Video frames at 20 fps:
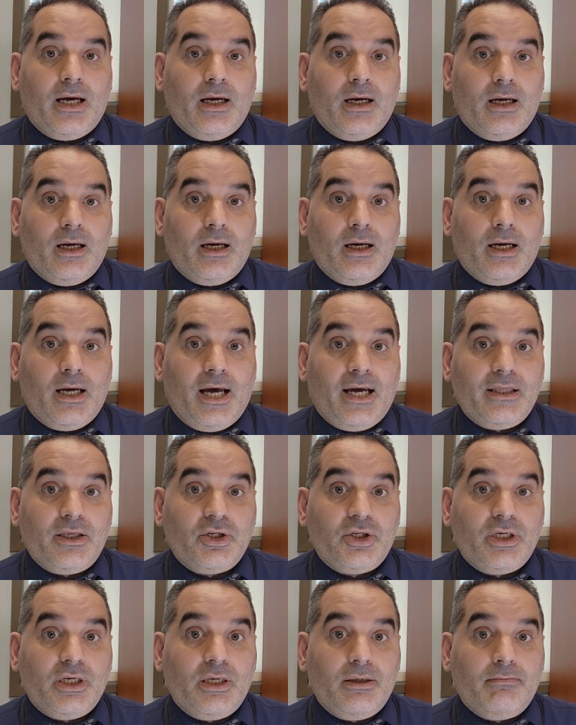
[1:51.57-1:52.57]
آه هذا
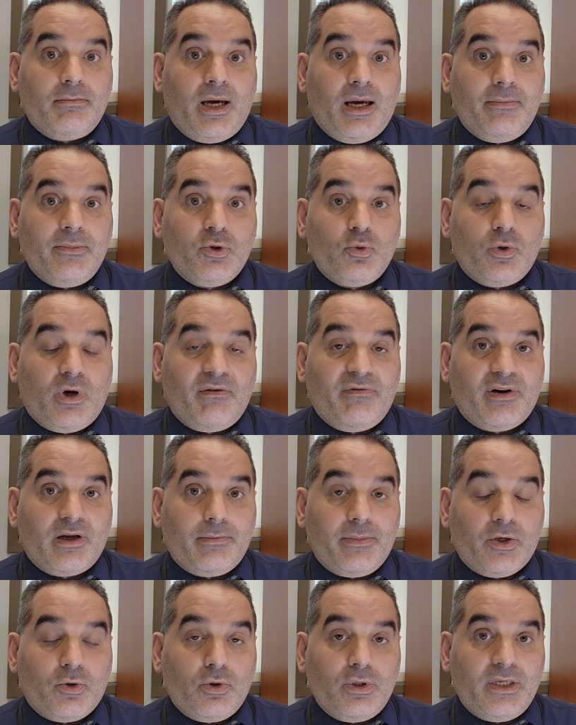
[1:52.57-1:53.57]
الشيء ما
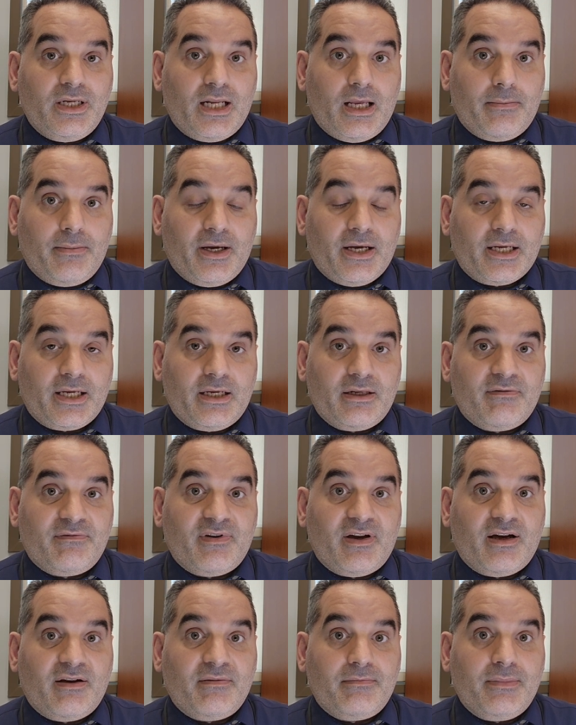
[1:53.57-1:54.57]
بيتوافر بكل الاماكن
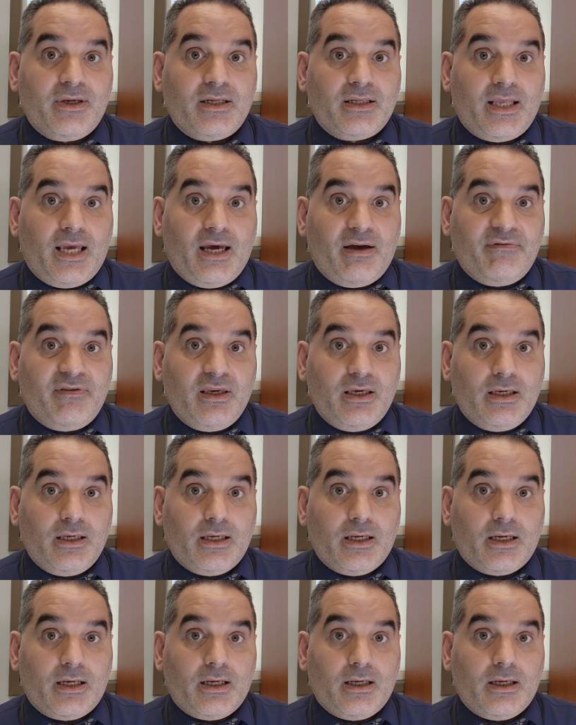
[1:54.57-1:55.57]
فبيلتقى
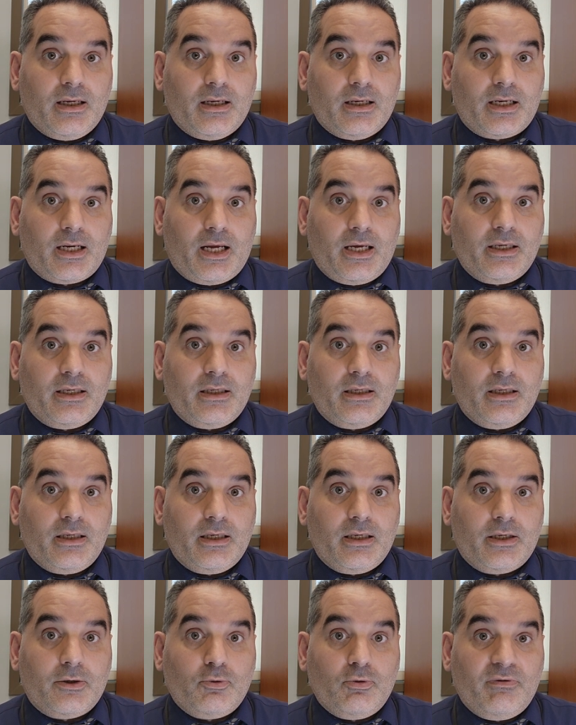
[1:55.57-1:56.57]
في آه رح
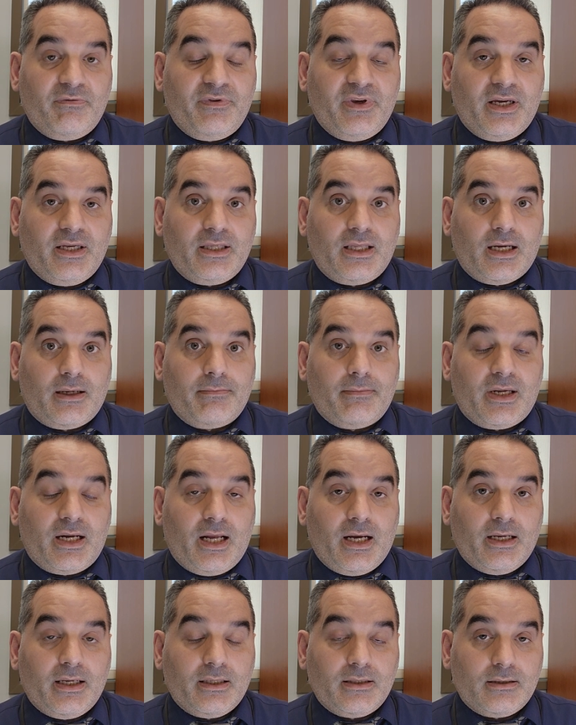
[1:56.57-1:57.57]
يكون في عندك
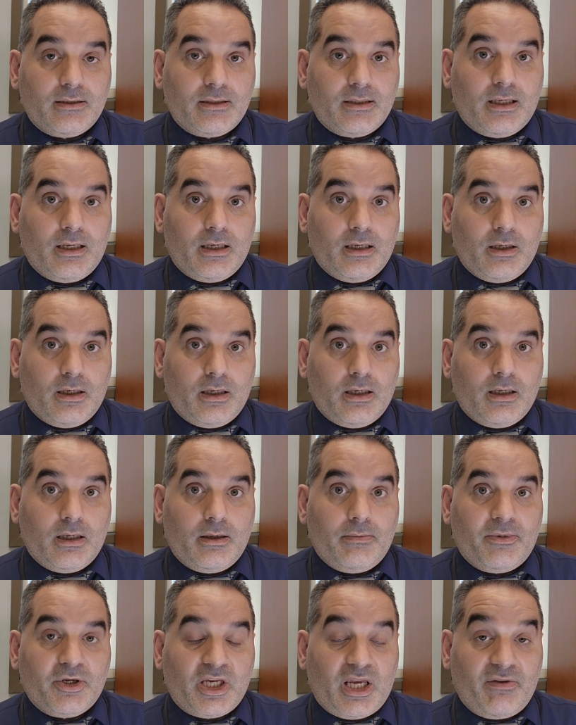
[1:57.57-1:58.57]
مراكز
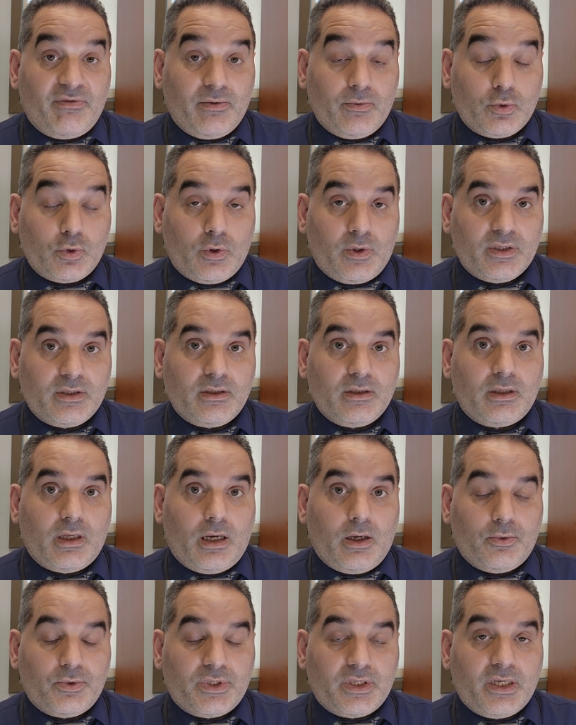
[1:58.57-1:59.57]
آه مشافي
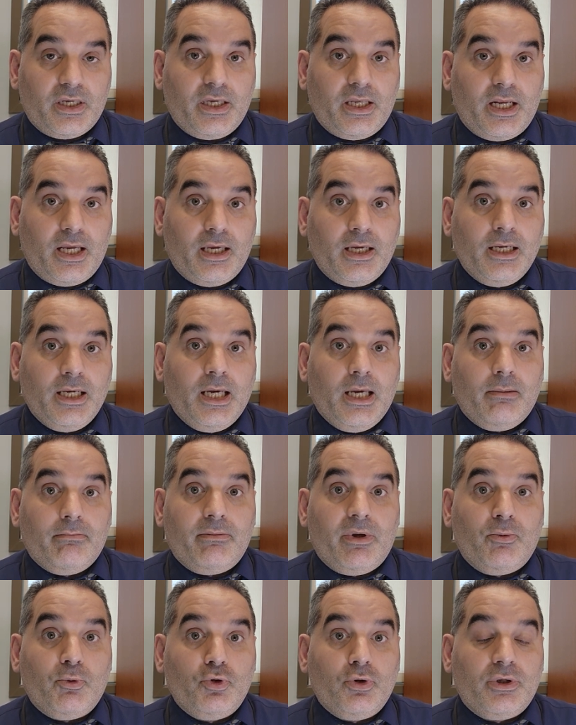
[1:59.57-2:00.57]
متوسطه او صغيره
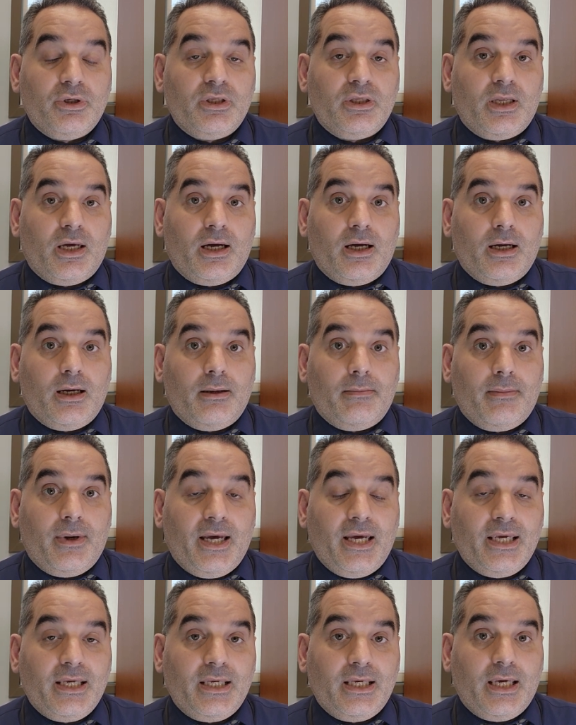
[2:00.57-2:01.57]
بمدن آه
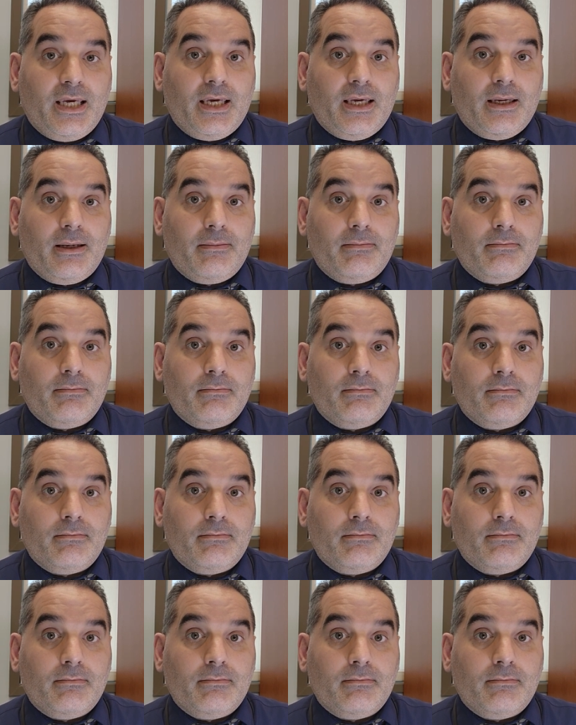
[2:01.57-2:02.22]
ما هي